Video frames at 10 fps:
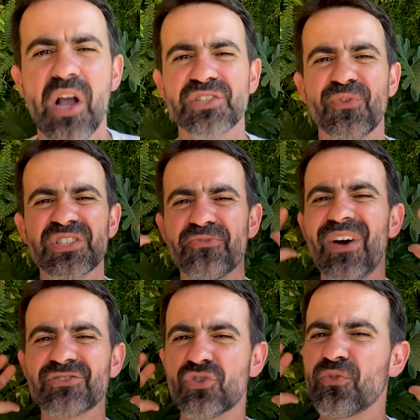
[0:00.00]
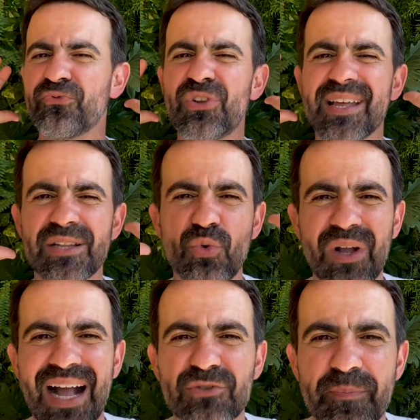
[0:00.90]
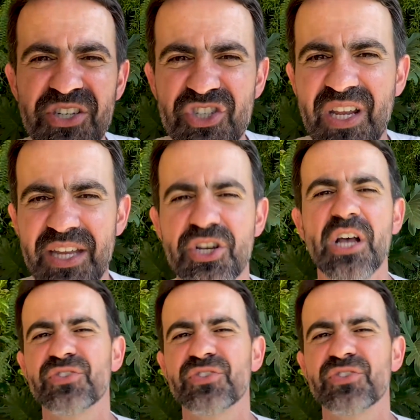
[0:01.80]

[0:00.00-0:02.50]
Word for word: Se fosse fácil, todo filho era educado, obediente.